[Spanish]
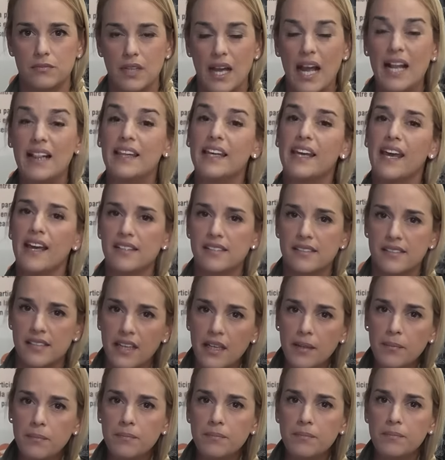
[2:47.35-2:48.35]
El
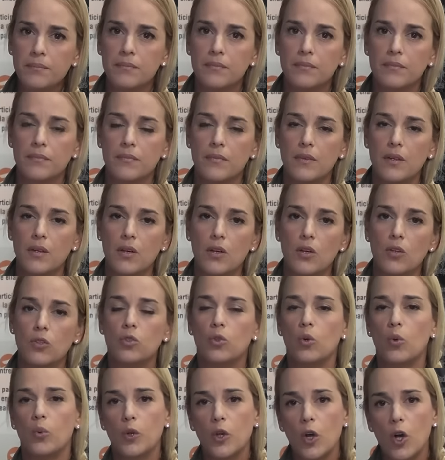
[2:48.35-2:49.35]
DIGESIM
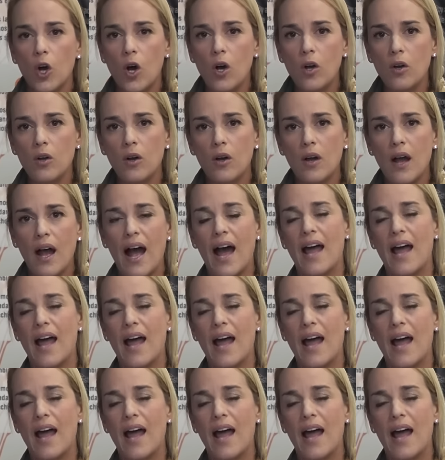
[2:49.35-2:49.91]
subió